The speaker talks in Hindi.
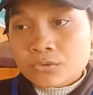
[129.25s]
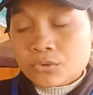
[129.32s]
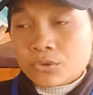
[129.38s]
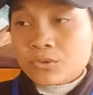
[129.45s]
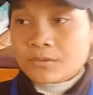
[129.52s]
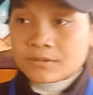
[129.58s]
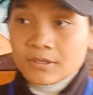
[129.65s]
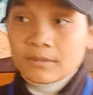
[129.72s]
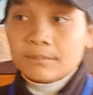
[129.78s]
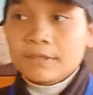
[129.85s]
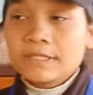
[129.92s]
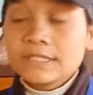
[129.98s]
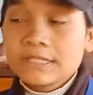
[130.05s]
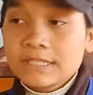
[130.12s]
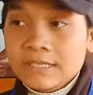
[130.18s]
तो
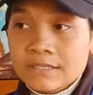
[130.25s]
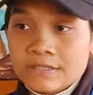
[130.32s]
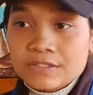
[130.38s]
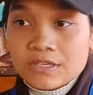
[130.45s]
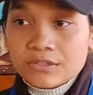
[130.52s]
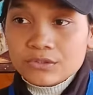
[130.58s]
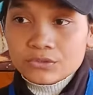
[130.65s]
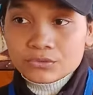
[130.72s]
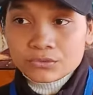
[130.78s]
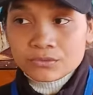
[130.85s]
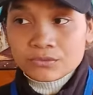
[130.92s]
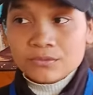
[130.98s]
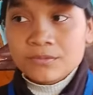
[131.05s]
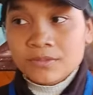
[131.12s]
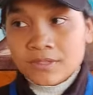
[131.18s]
मैं ये कहना चाहती हूँ
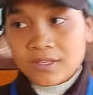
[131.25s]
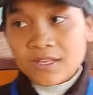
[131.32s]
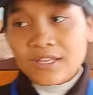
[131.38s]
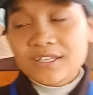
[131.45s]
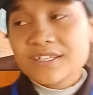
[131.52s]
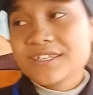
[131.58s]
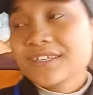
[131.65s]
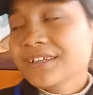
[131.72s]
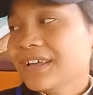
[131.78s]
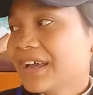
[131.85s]
कि